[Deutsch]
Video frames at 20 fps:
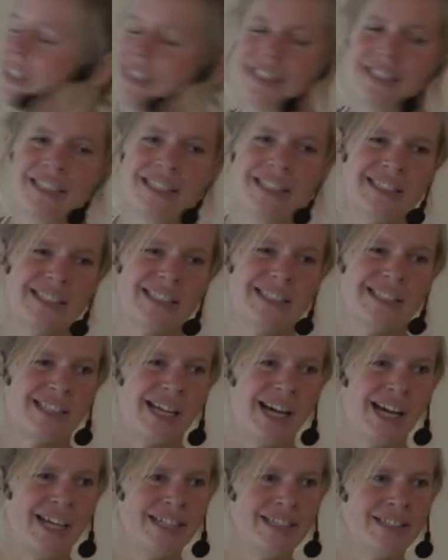
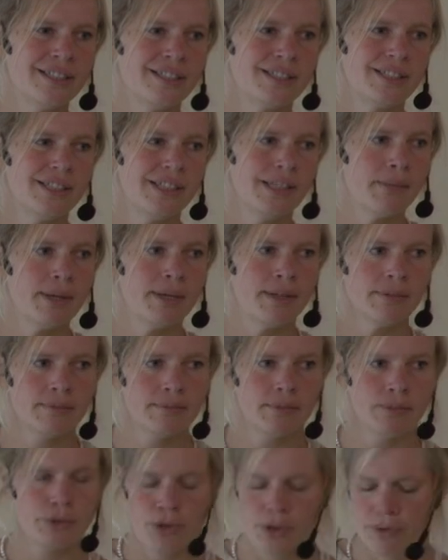riesiges eigenes
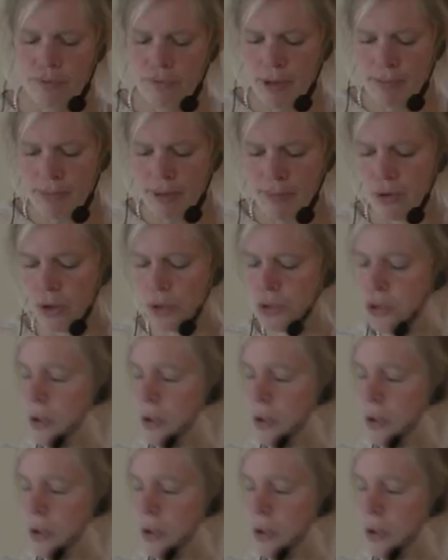Thema. Könnten wir in meinem